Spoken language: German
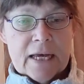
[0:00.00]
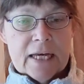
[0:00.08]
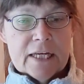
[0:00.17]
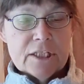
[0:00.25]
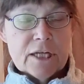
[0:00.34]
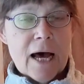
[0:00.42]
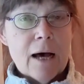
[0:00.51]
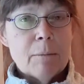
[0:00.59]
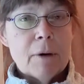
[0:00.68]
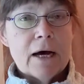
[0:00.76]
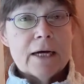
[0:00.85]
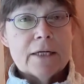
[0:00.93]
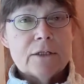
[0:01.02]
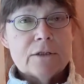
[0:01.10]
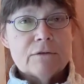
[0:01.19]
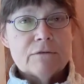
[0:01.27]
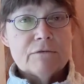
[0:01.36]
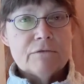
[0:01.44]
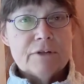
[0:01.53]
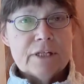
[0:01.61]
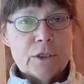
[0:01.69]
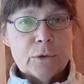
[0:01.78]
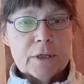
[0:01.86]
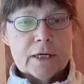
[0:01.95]
Ich habe ein
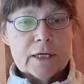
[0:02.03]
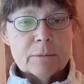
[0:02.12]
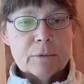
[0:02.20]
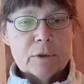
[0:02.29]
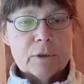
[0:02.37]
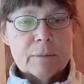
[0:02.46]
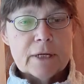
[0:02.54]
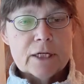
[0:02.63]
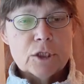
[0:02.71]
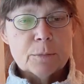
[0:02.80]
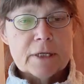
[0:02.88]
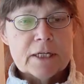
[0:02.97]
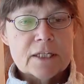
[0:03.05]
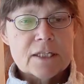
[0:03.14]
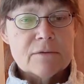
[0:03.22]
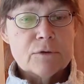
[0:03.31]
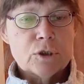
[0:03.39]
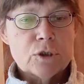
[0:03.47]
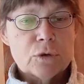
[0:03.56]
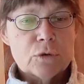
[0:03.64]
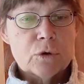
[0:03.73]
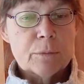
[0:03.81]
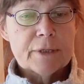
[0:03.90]
Video hereinbekommen, ein Gespräch zwischen Dr.